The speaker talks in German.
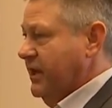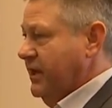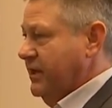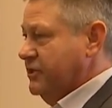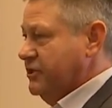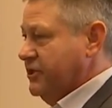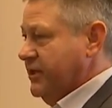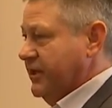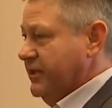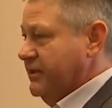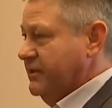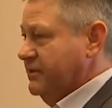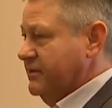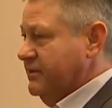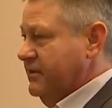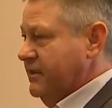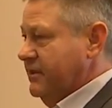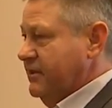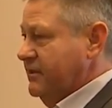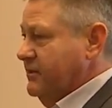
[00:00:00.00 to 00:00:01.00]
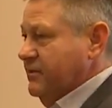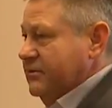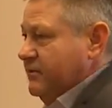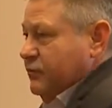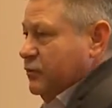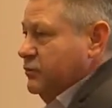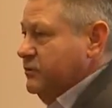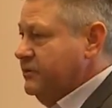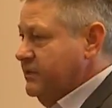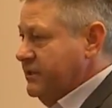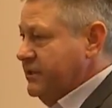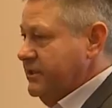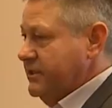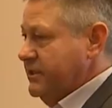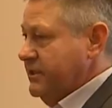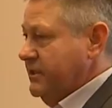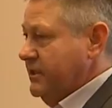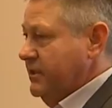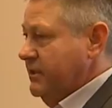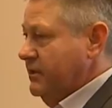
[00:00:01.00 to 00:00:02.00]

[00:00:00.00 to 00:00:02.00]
steigern. Funktioniert nie.